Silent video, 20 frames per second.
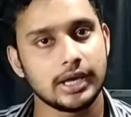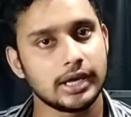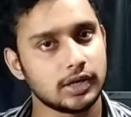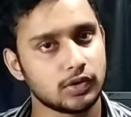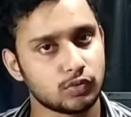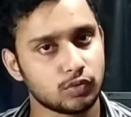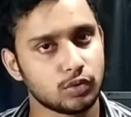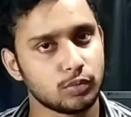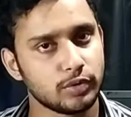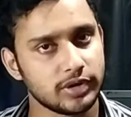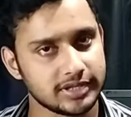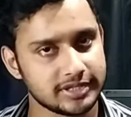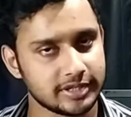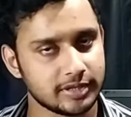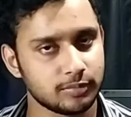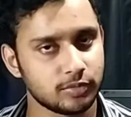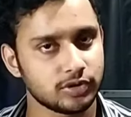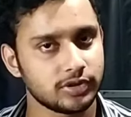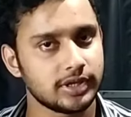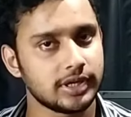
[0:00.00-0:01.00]
এই ক্রোম
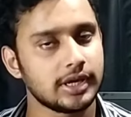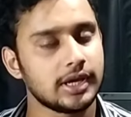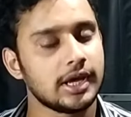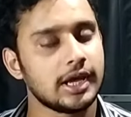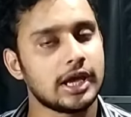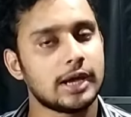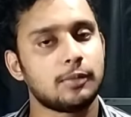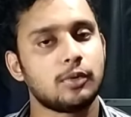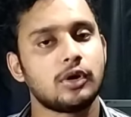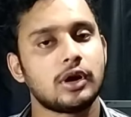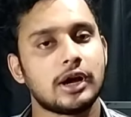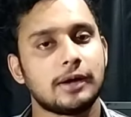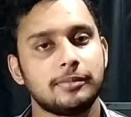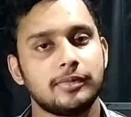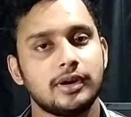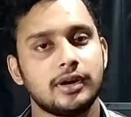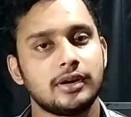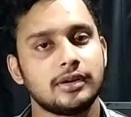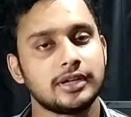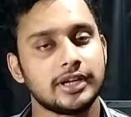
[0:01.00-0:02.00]
ওয়েসের মধ্যে মধ্যে এবং
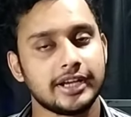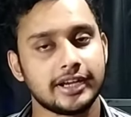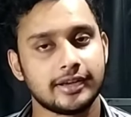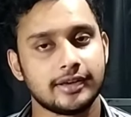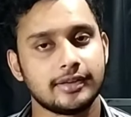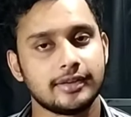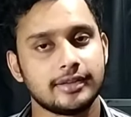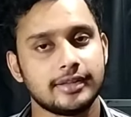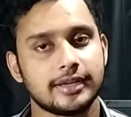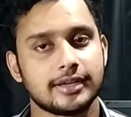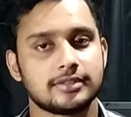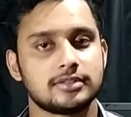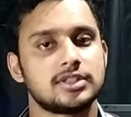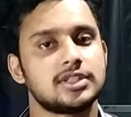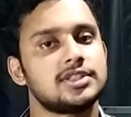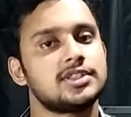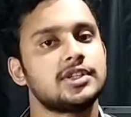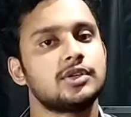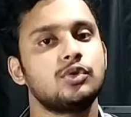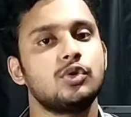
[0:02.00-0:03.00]
আপনার এখানে দেখা
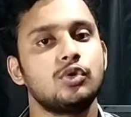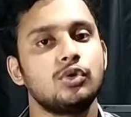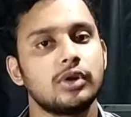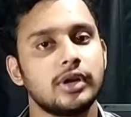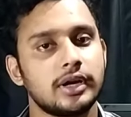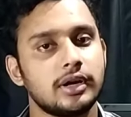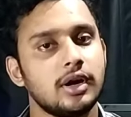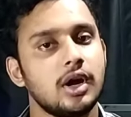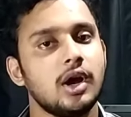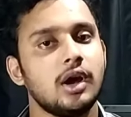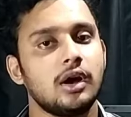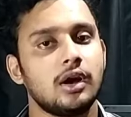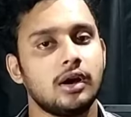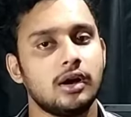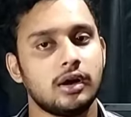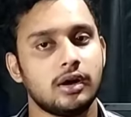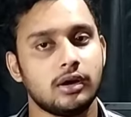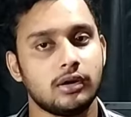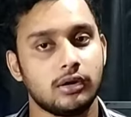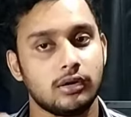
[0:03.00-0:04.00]
যায় যে গুগলের
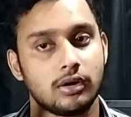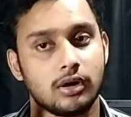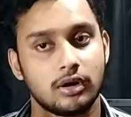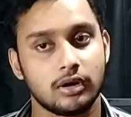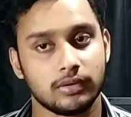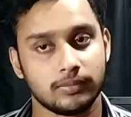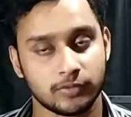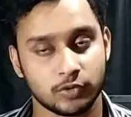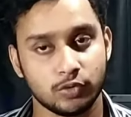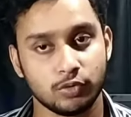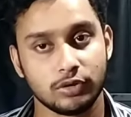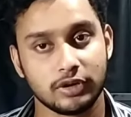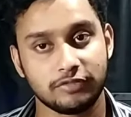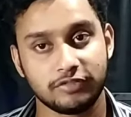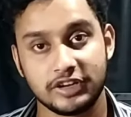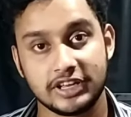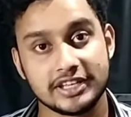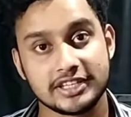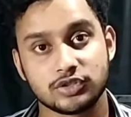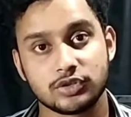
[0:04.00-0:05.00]
গুগলের
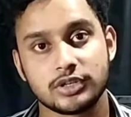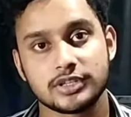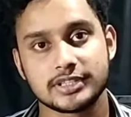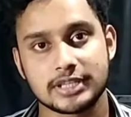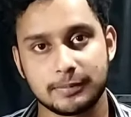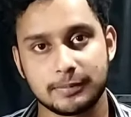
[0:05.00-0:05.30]
প্লে স্টোরের